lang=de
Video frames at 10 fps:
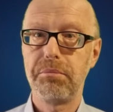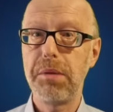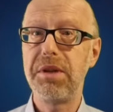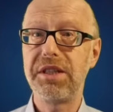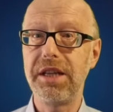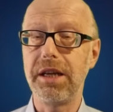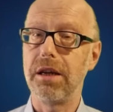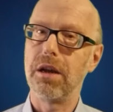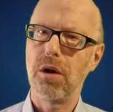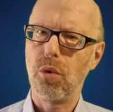BBC
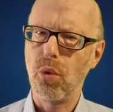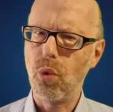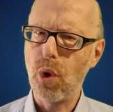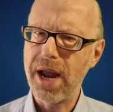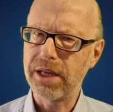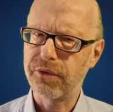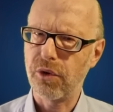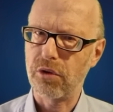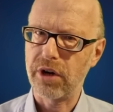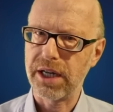Wait
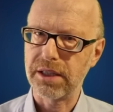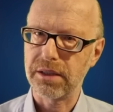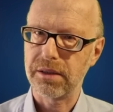for it.